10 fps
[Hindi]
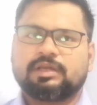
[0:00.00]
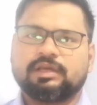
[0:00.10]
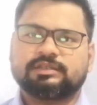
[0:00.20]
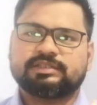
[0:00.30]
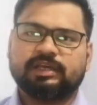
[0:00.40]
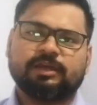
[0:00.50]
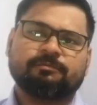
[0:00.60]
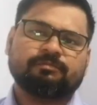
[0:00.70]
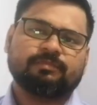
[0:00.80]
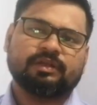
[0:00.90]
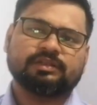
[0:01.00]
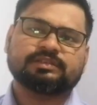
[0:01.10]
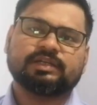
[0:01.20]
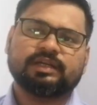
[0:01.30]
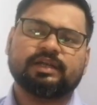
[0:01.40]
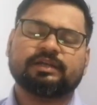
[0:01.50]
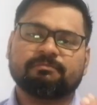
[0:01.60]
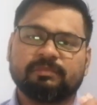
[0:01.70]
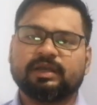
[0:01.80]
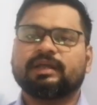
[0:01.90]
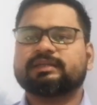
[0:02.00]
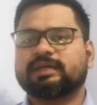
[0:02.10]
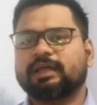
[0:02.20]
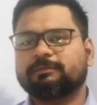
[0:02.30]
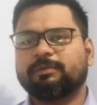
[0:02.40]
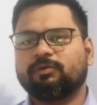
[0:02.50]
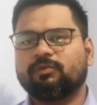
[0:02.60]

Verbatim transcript: कि सेम इंसिडेंट मेरे साथ भी